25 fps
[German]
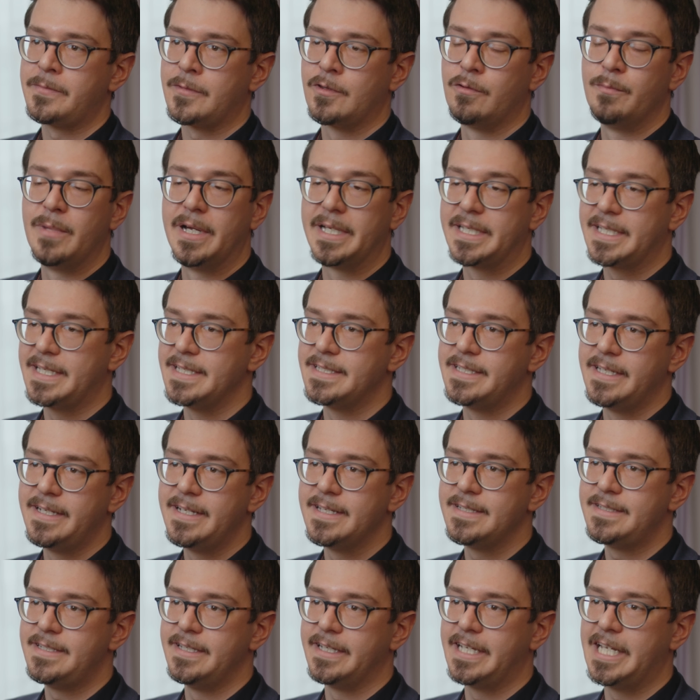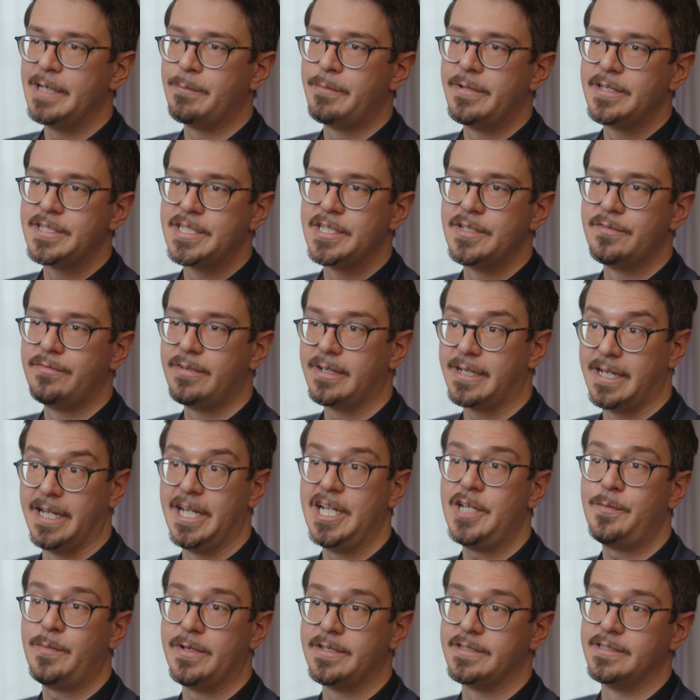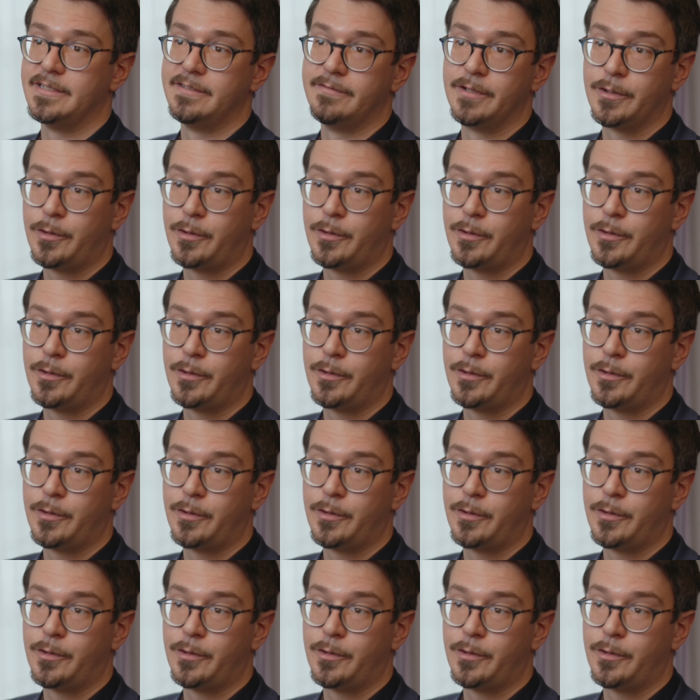Man hat gesehen, dass die Ergebnisse vergleichbar sind.